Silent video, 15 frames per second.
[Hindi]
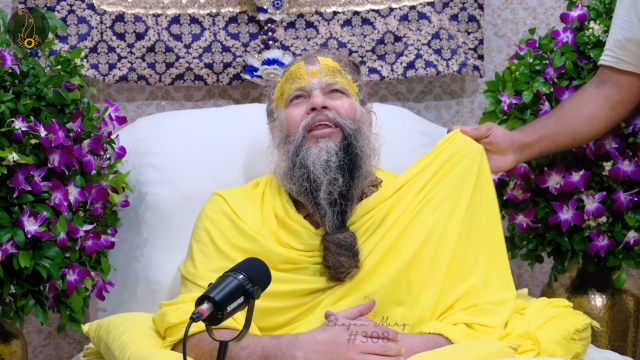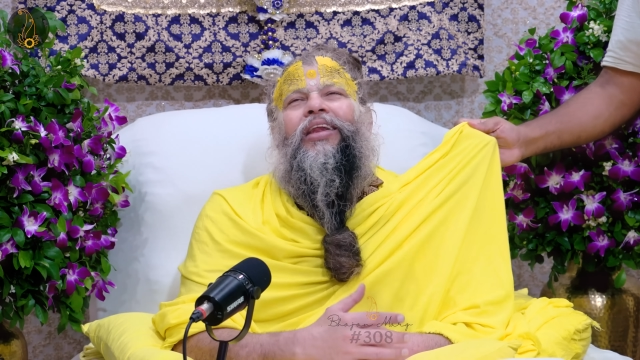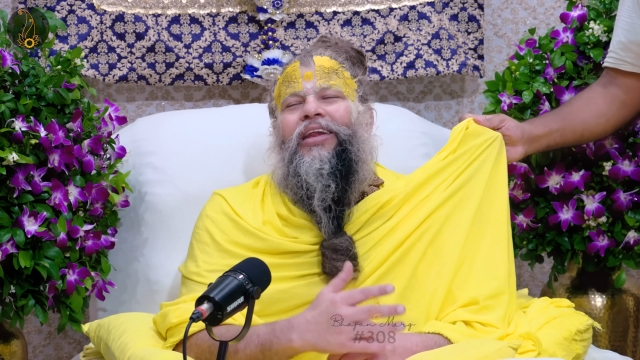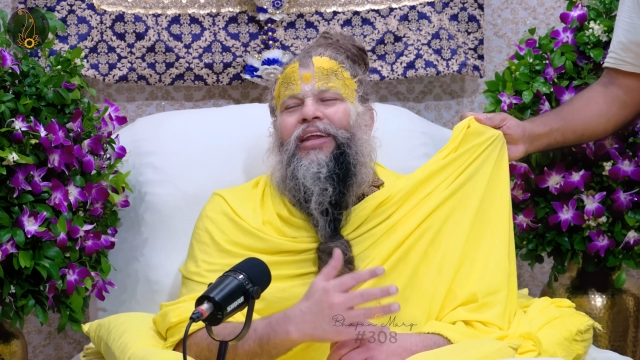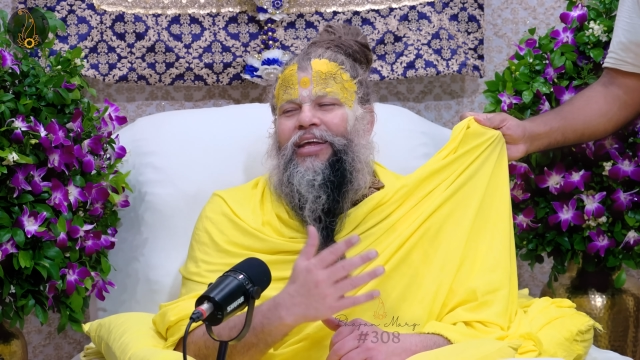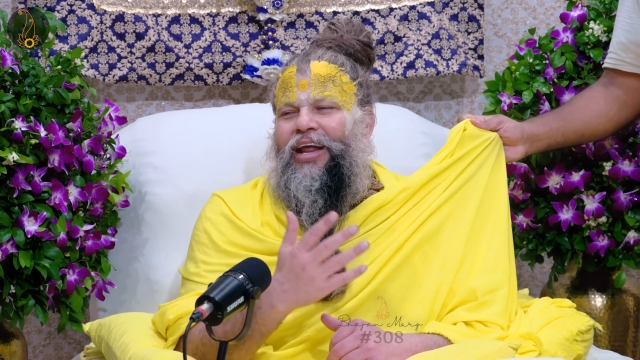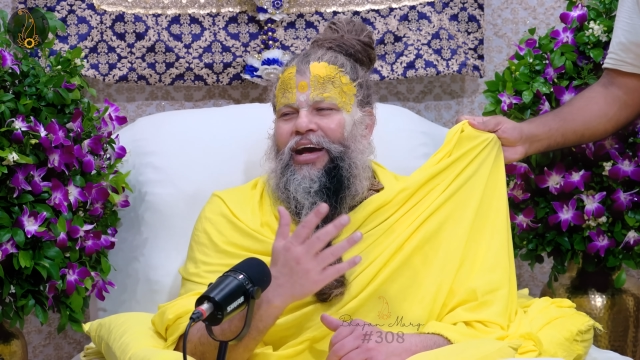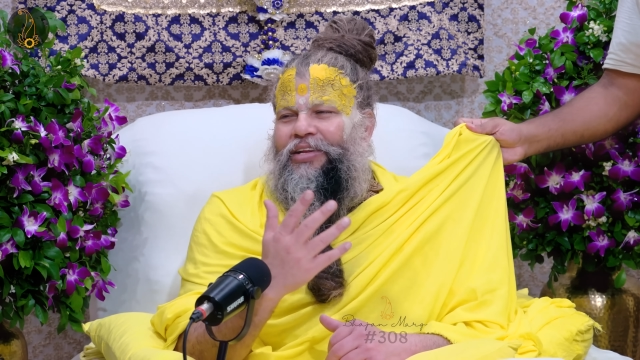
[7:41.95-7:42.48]

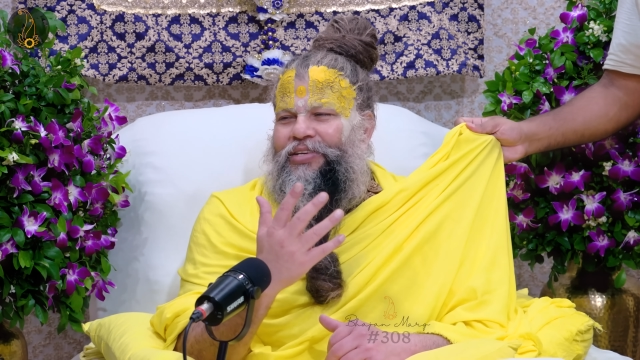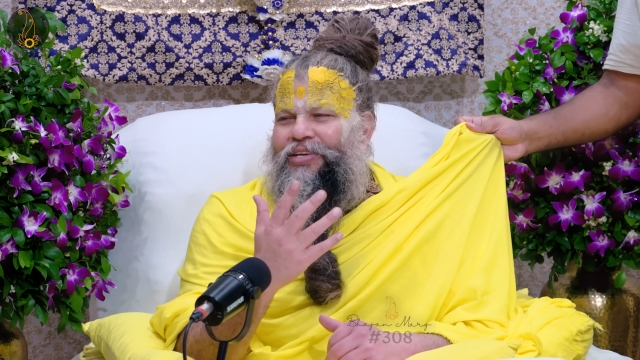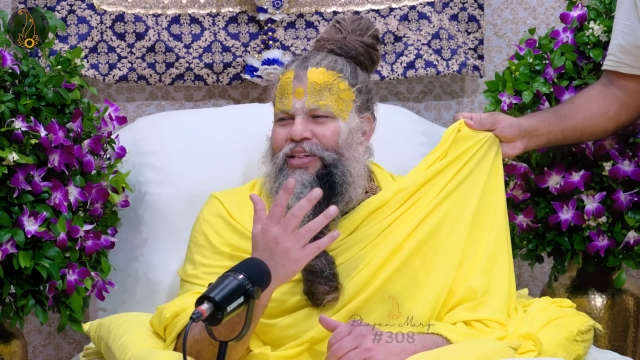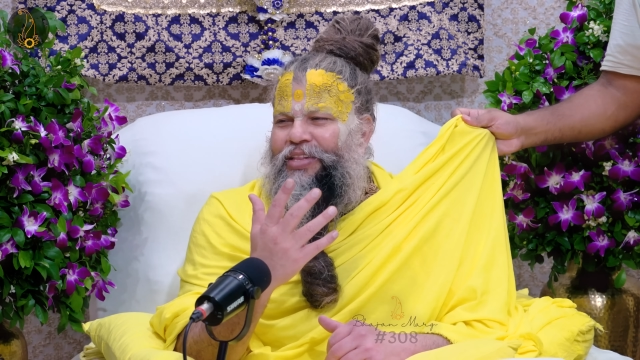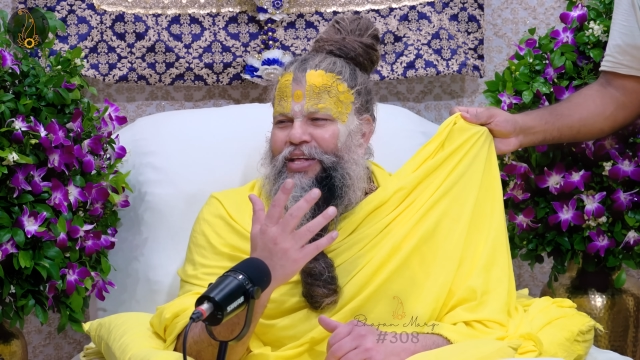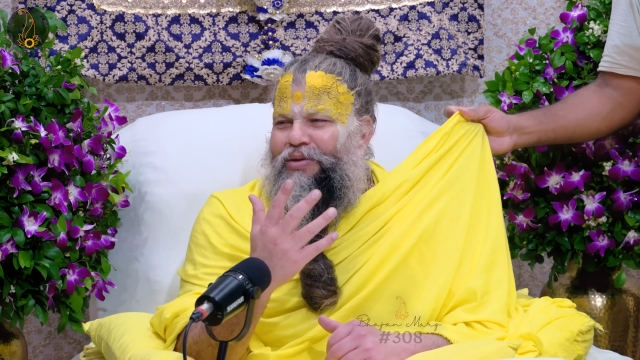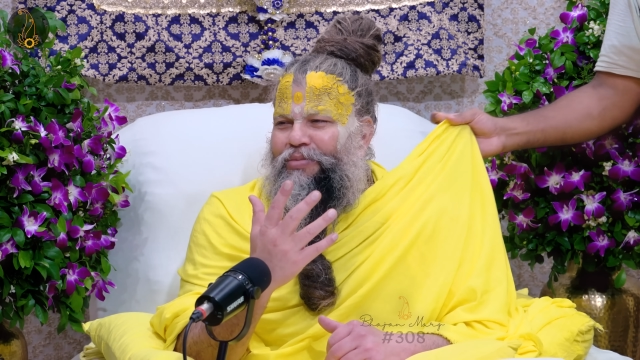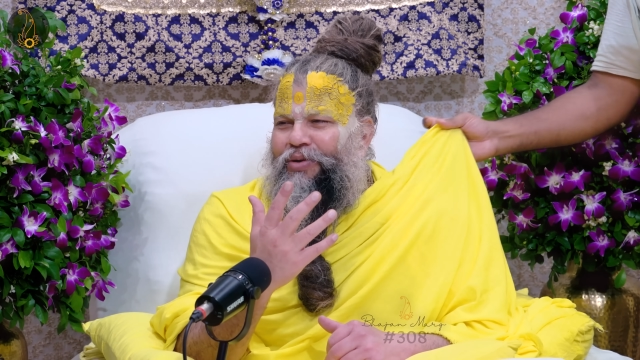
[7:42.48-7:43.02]
लीला
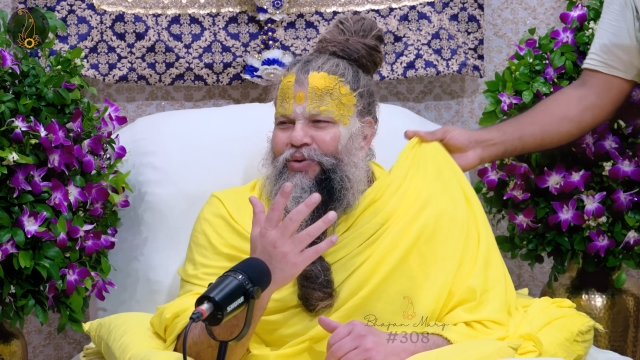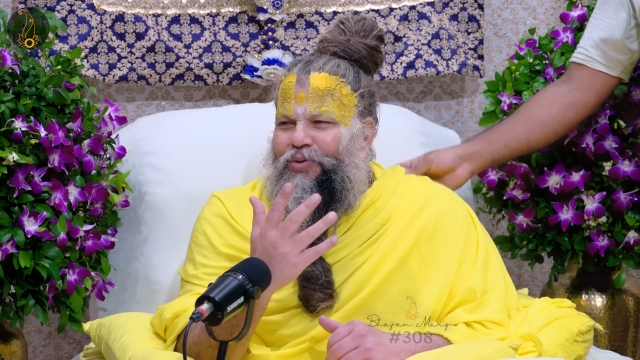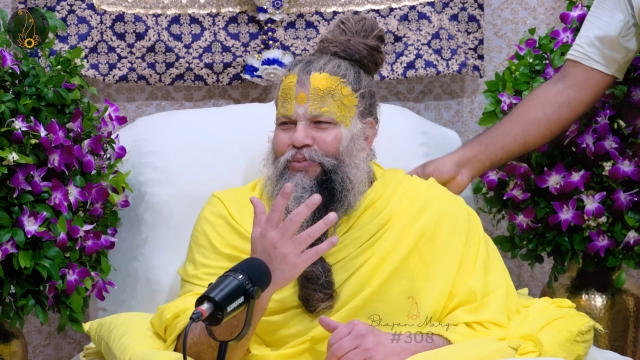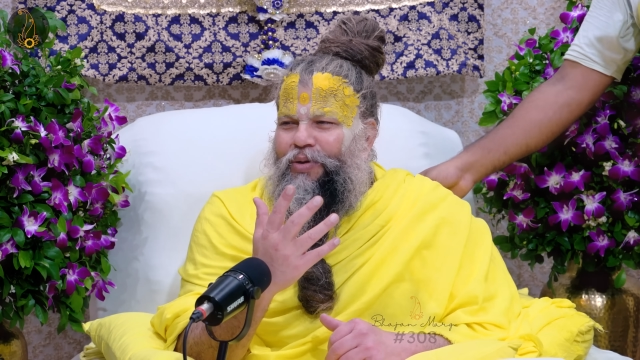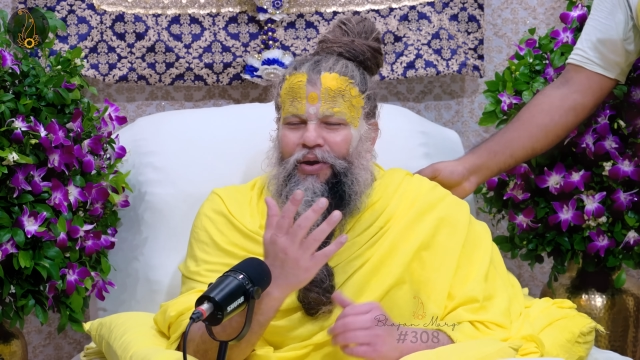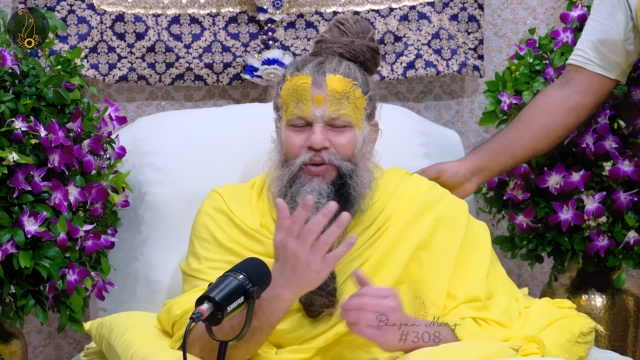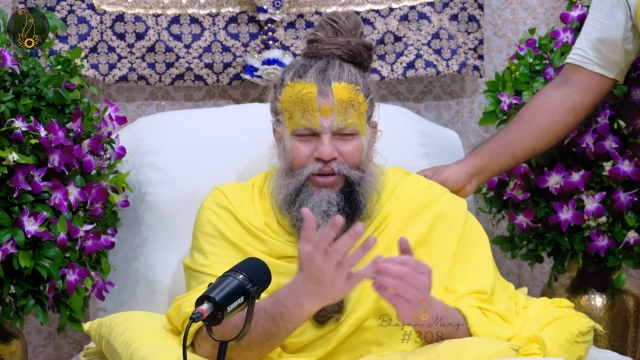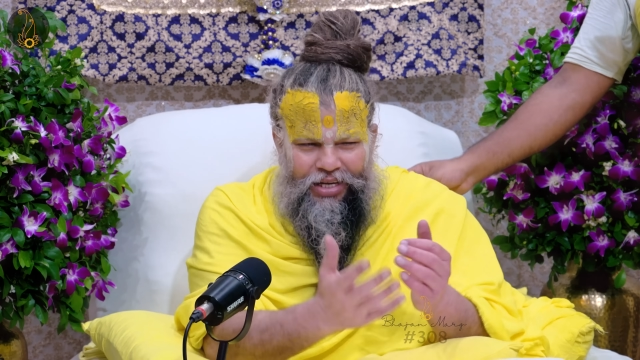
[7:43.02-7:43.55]
चिंतन में
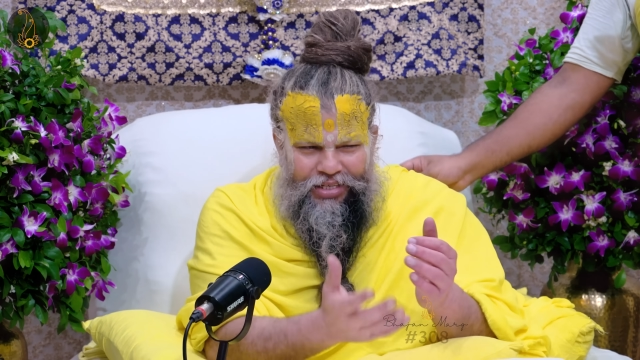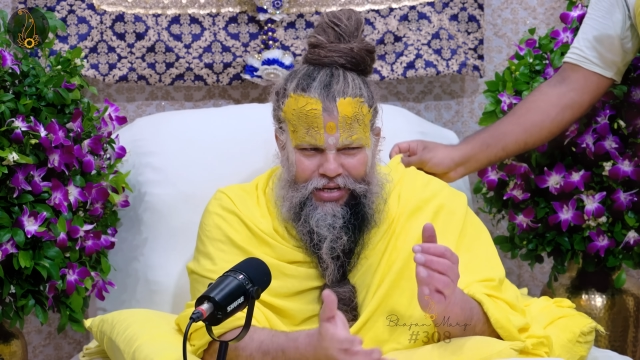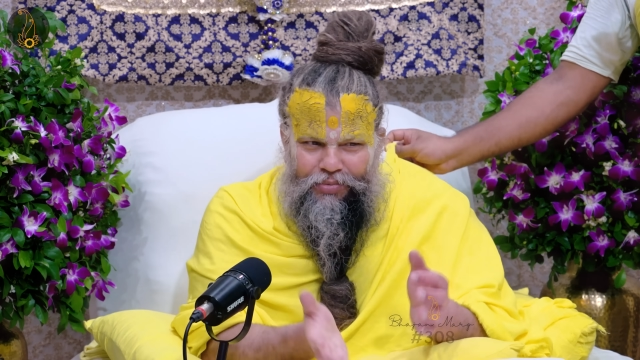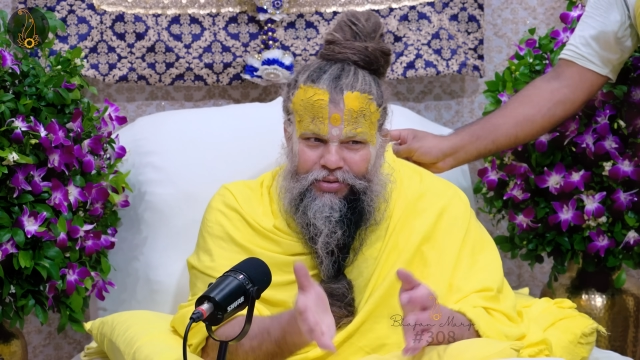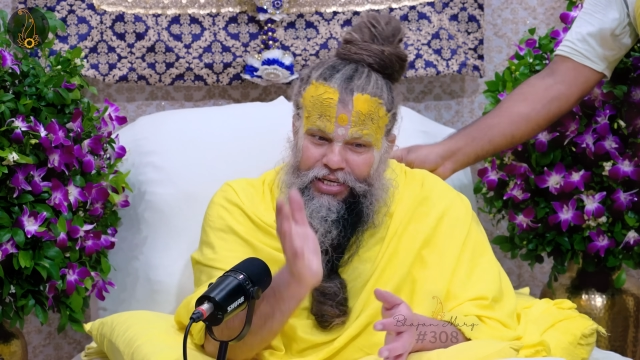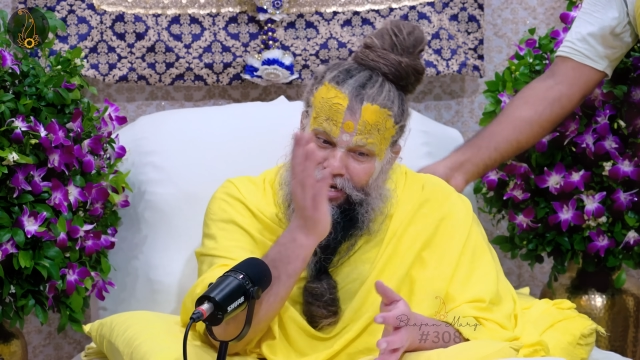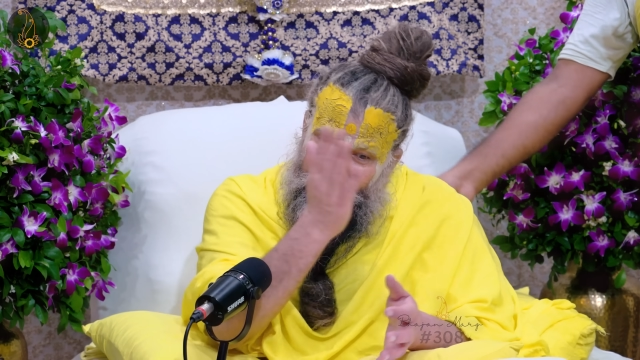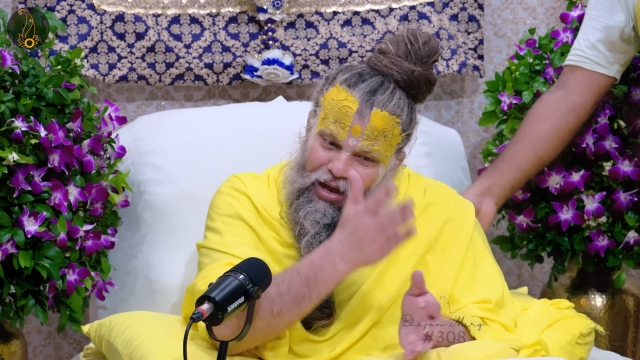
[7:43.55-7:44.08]
डूबा हो ये सब
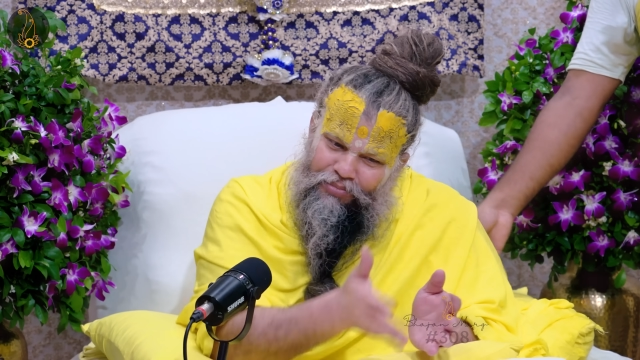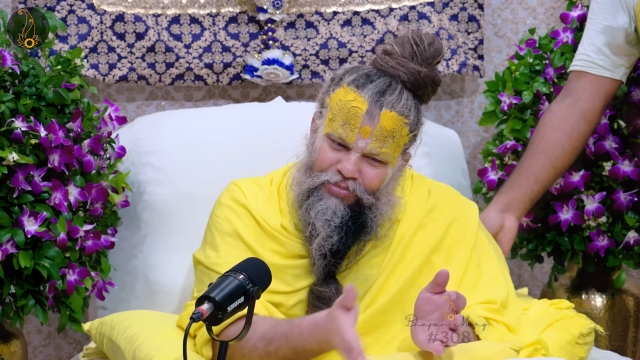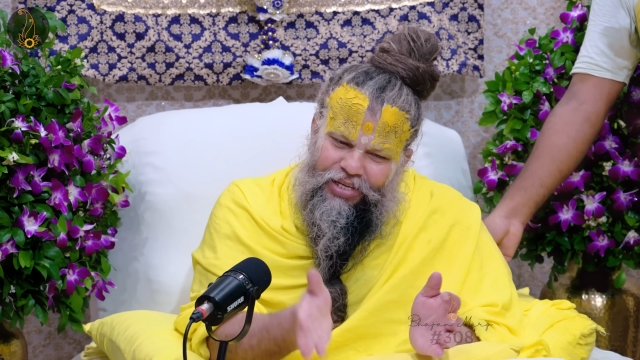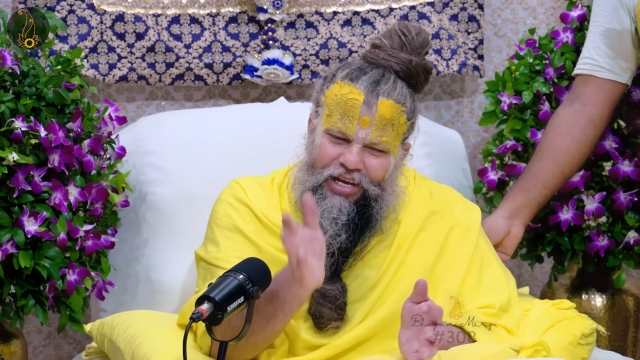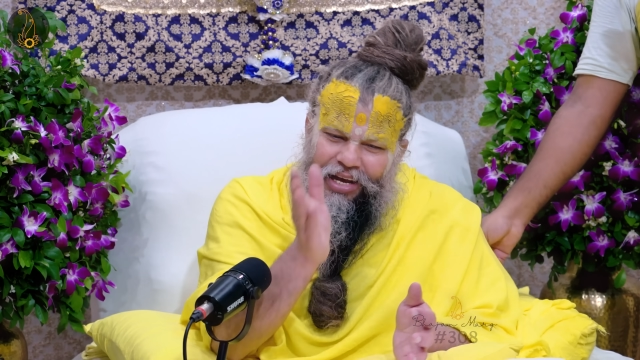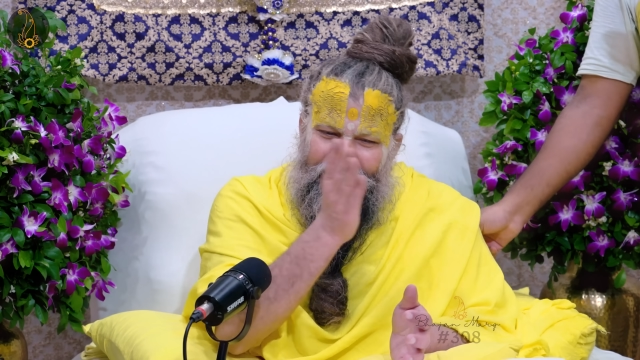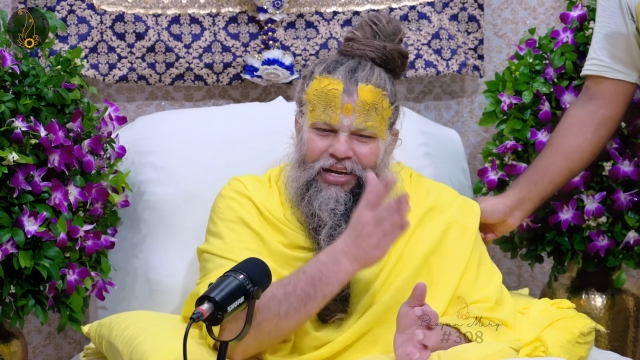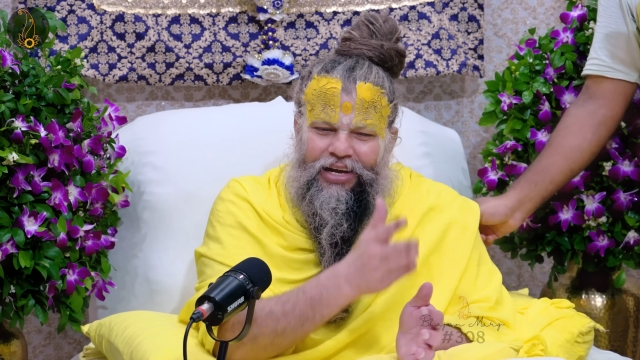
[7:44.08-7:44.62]
इसी नाम
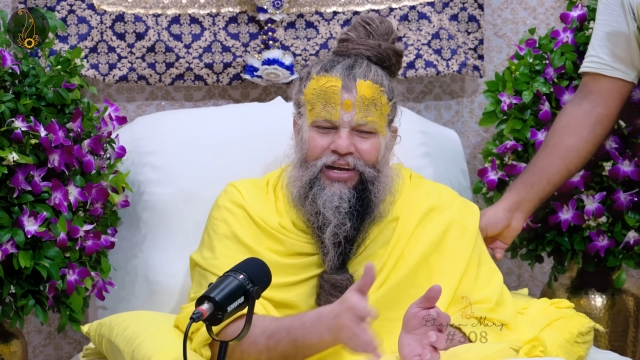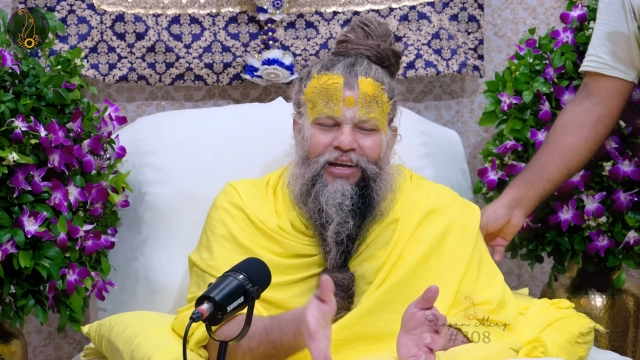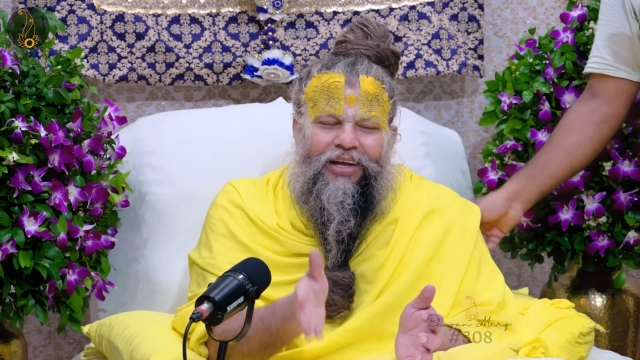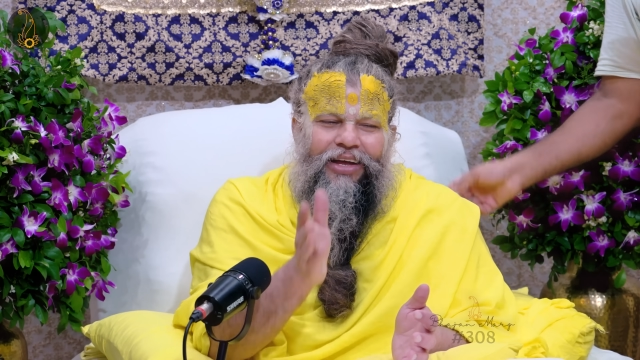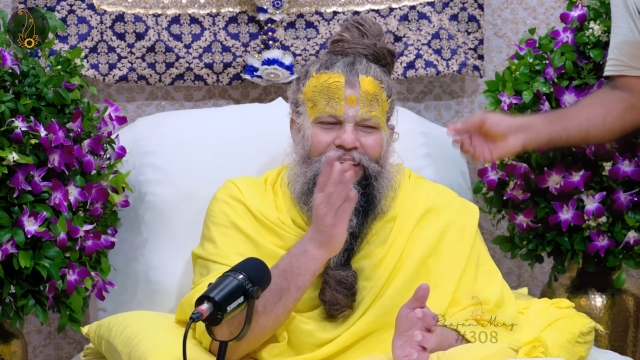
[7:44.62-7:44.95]
से आएगा